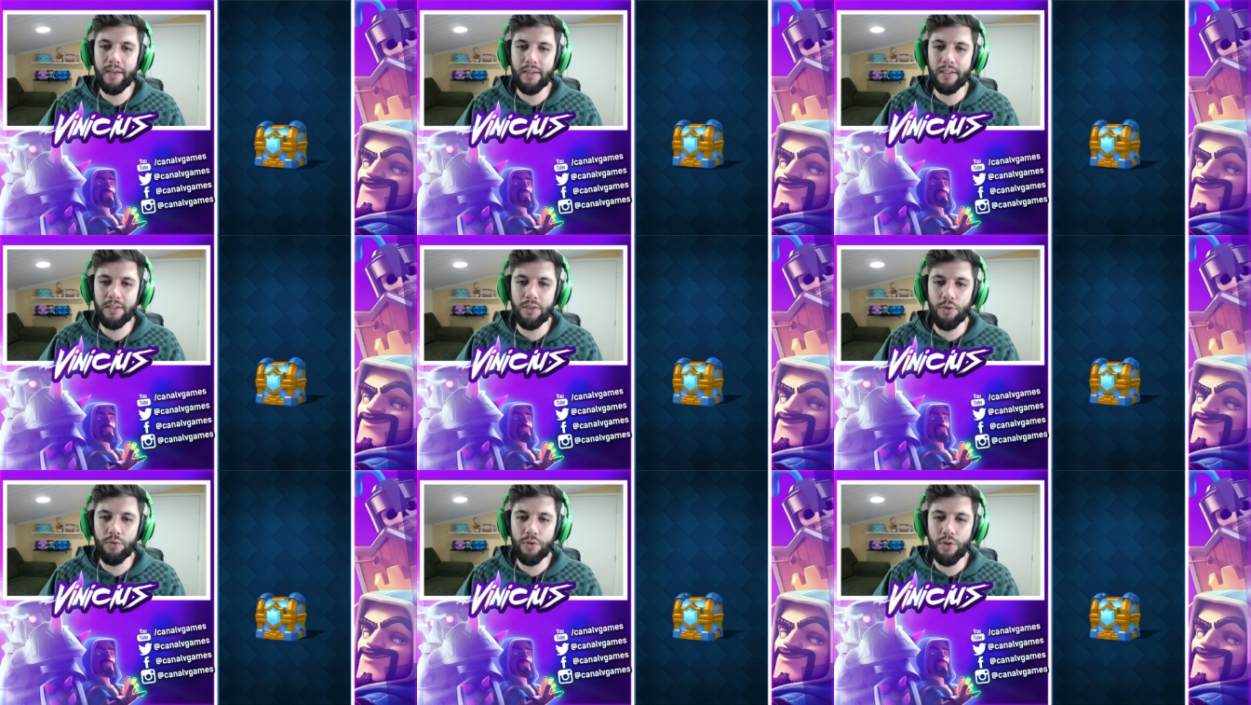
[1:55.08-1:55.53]
é,
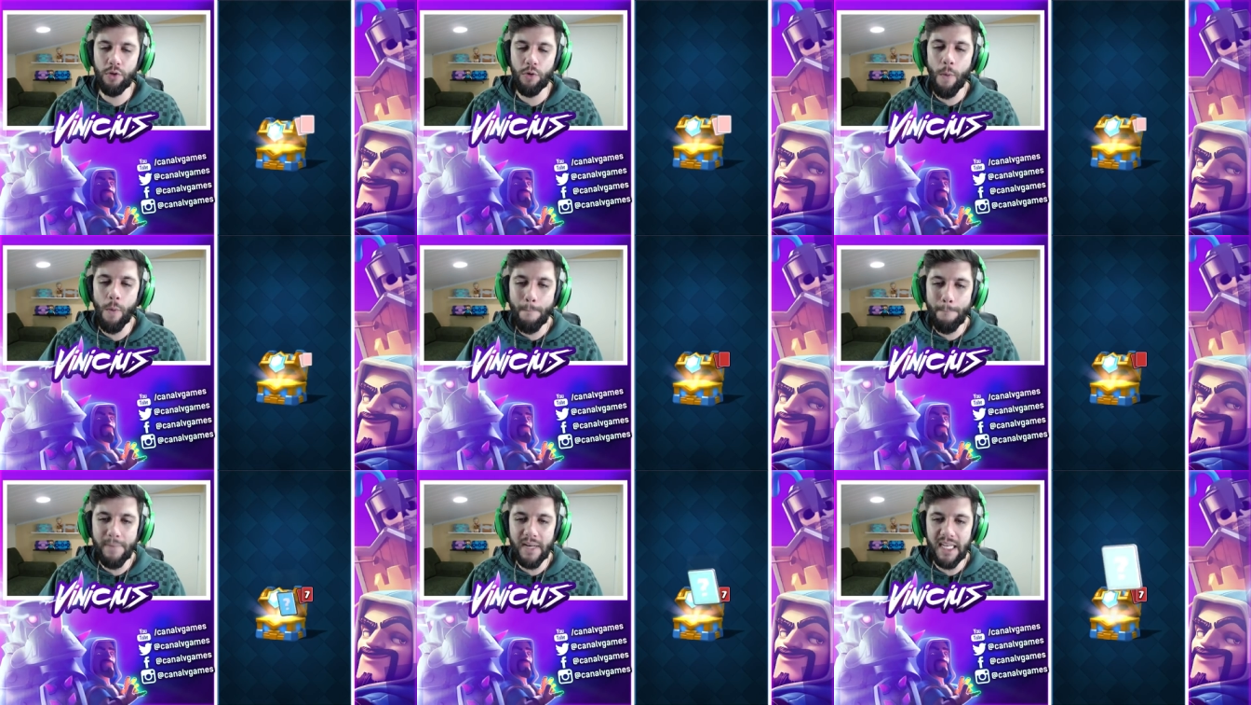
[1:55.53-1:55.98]
isso é o que
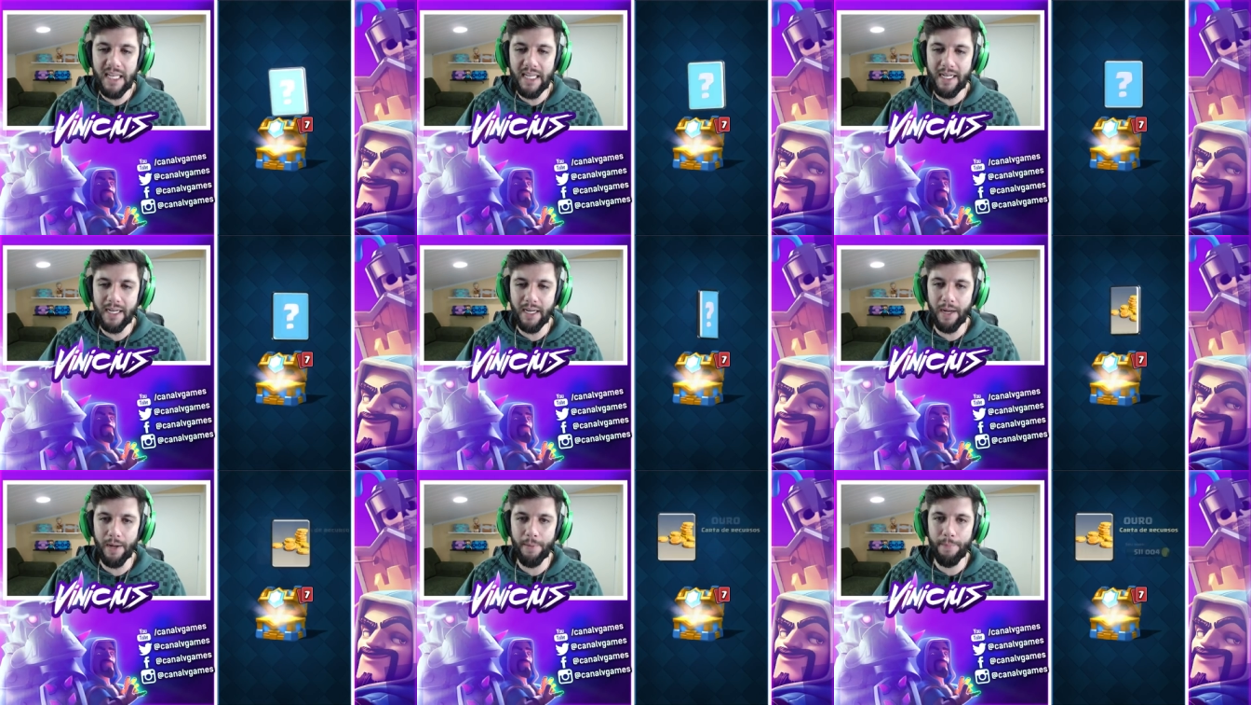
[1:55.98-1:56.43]

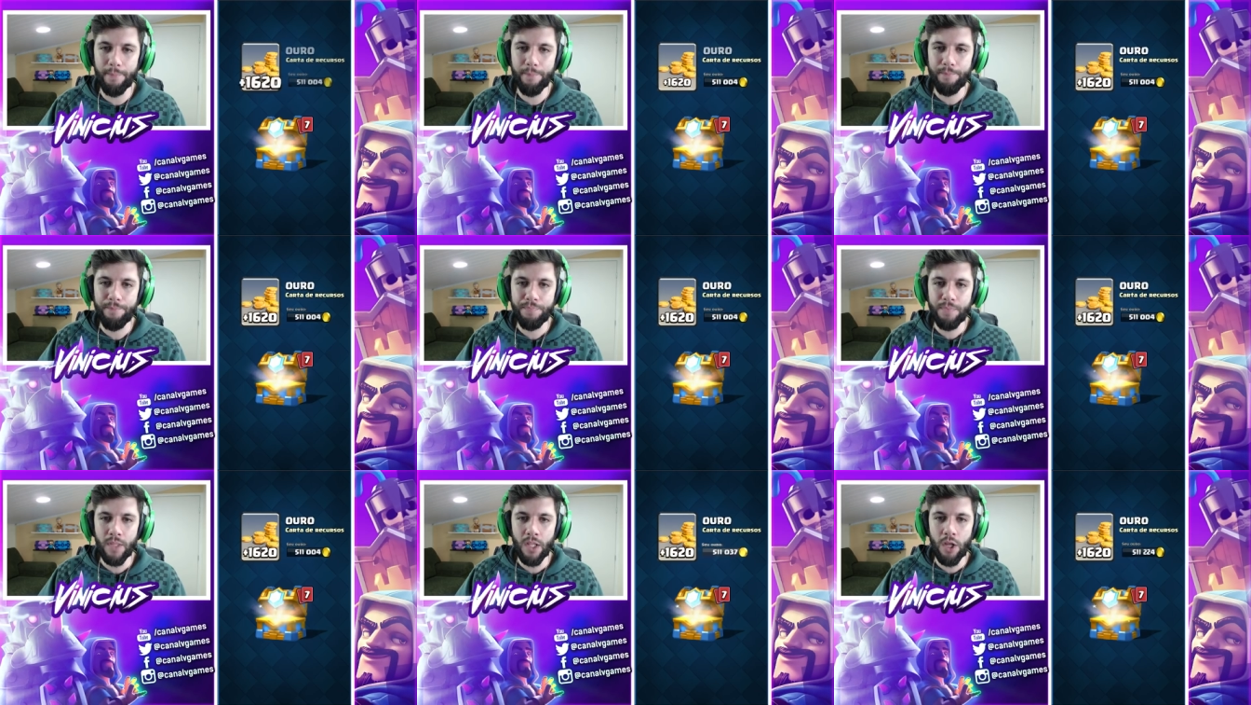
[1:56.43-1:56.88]
complica.
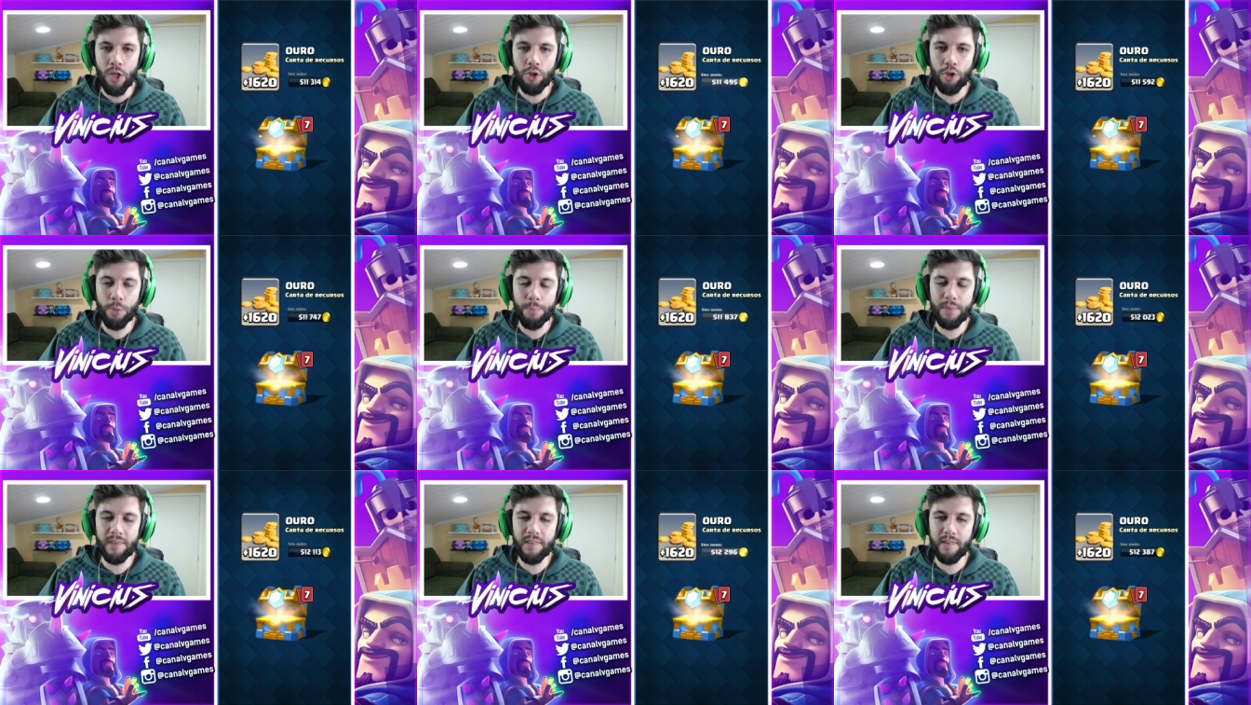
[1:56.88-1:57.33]

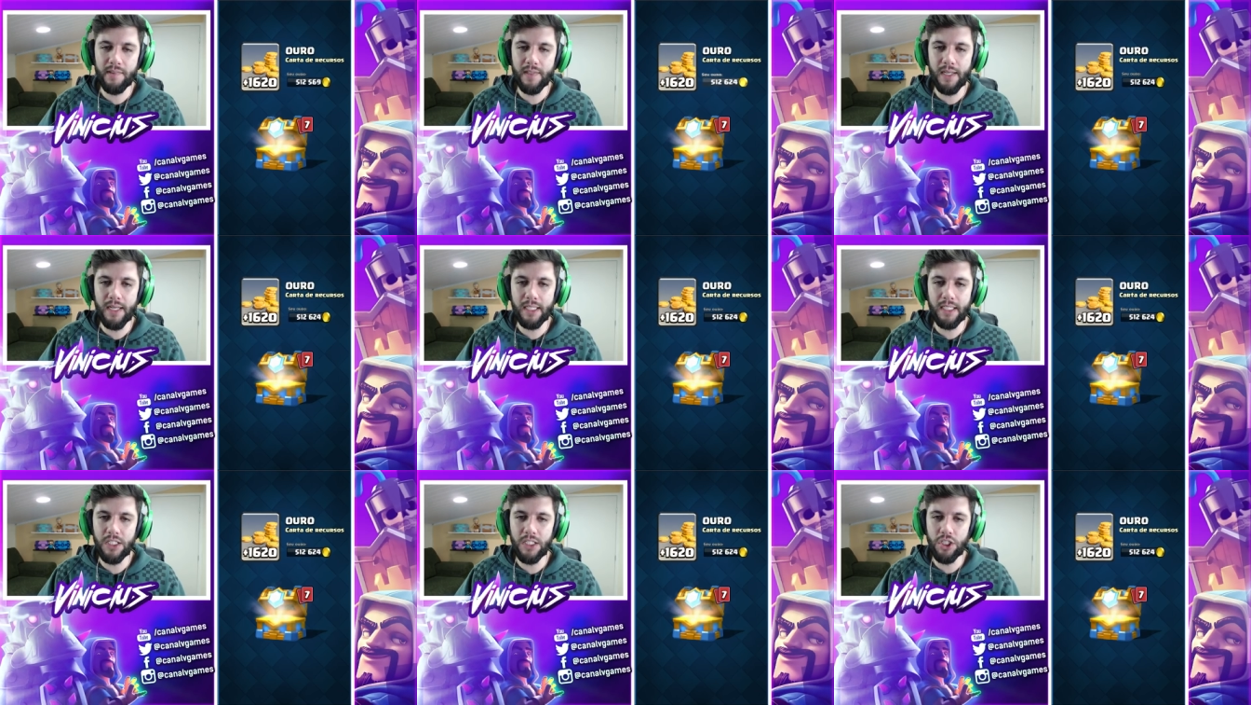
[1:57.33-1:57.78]
Tô
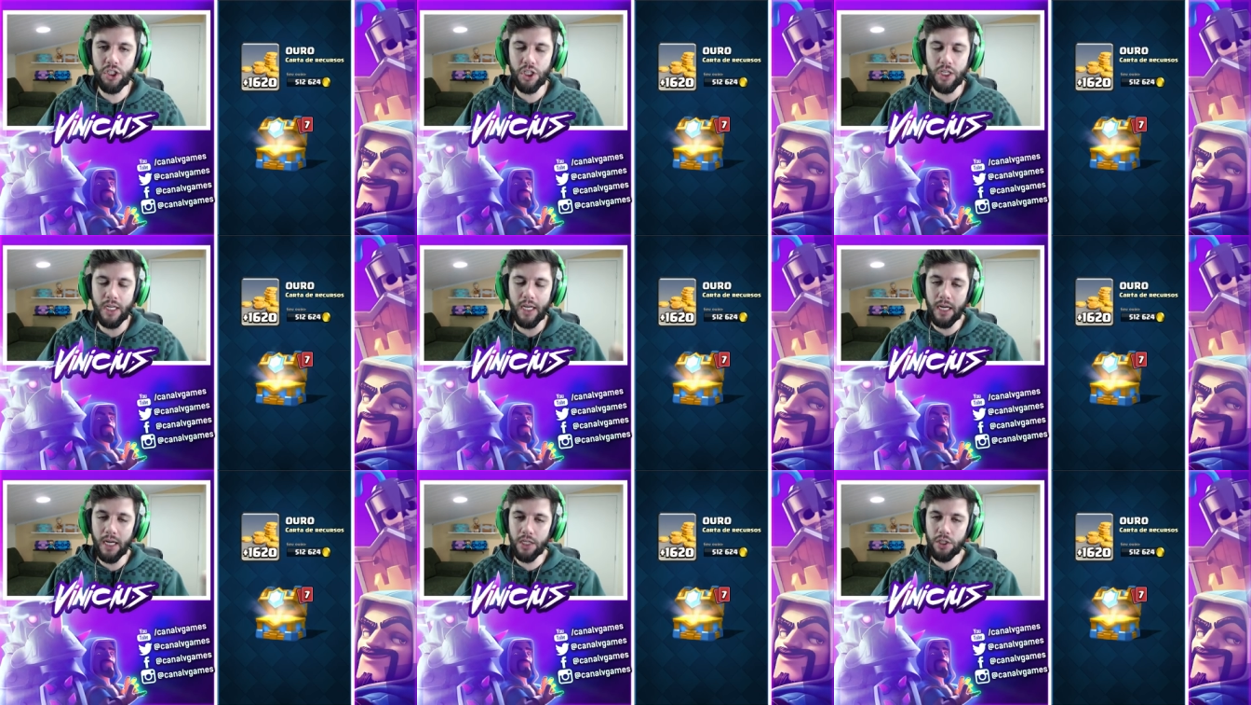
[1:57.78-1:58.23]
precisando aqui
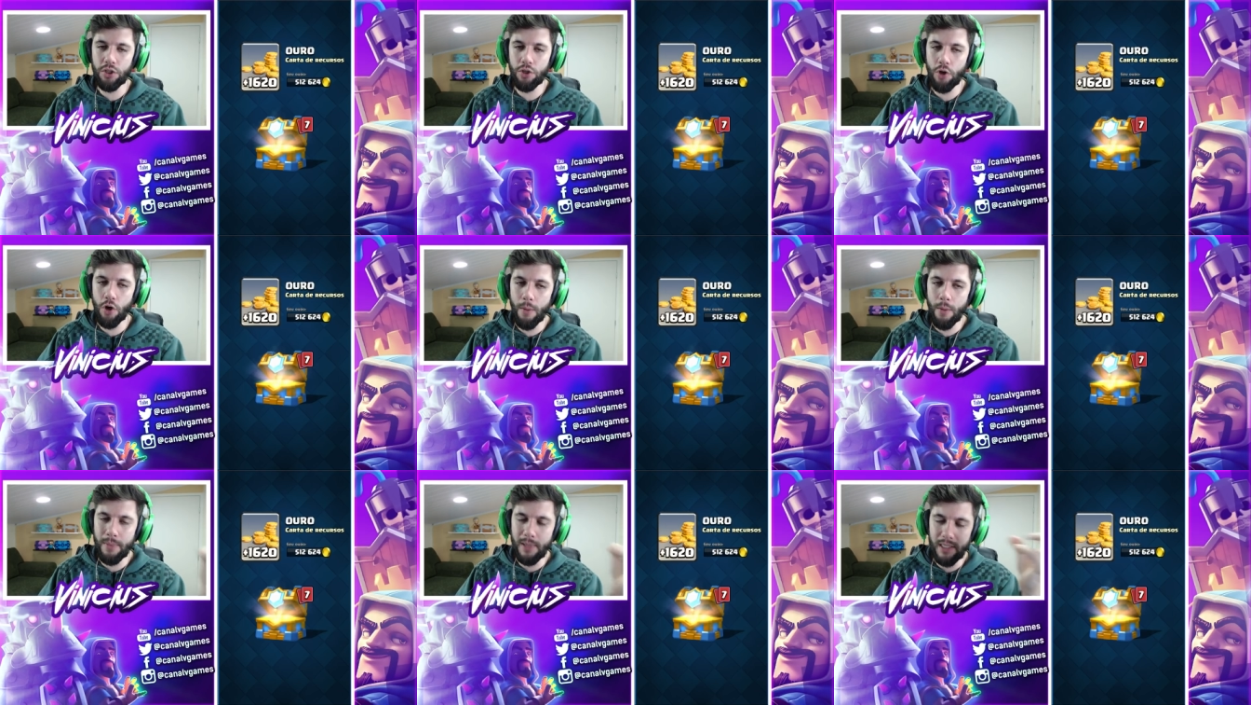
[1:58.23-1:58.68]
de gangue de
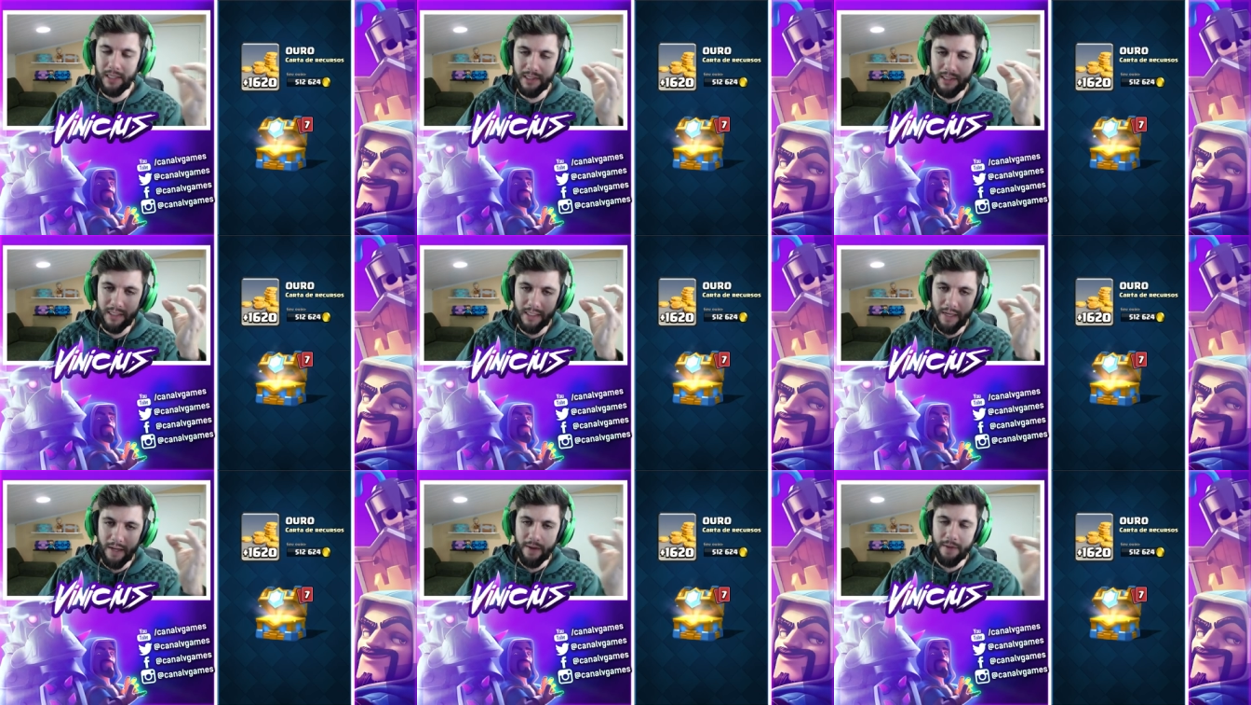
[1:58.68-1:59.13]

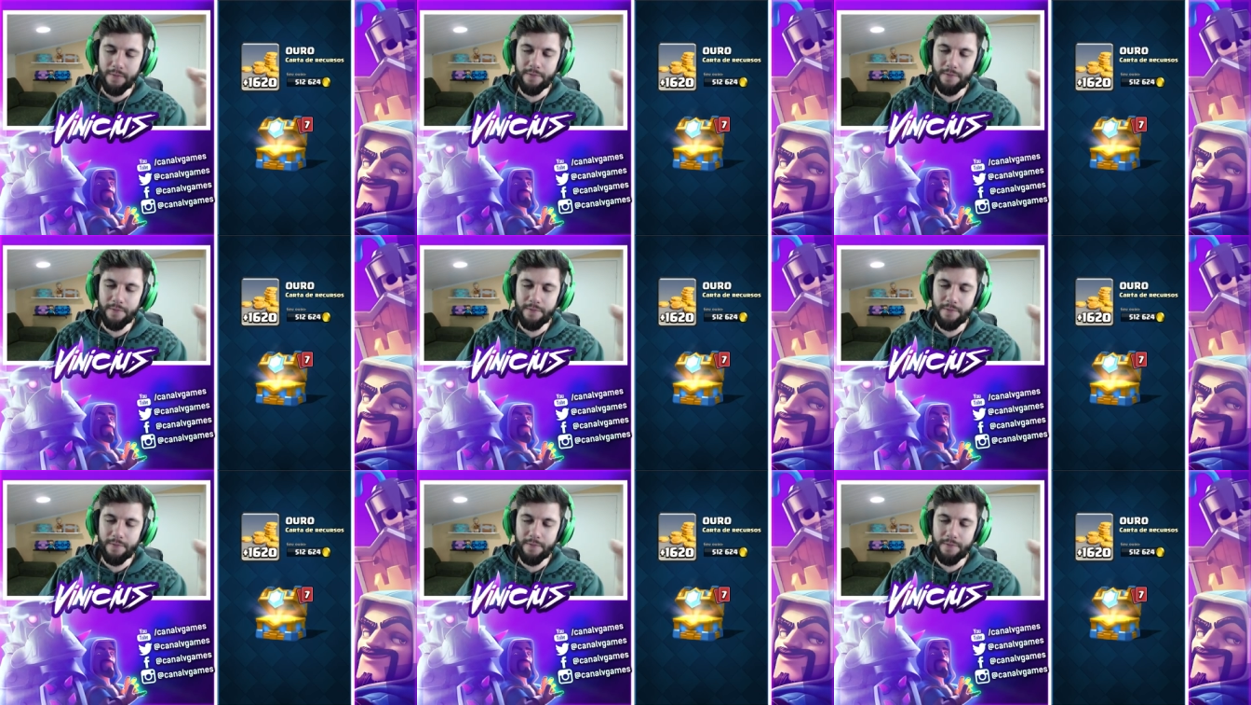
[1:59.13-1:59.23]
goblins,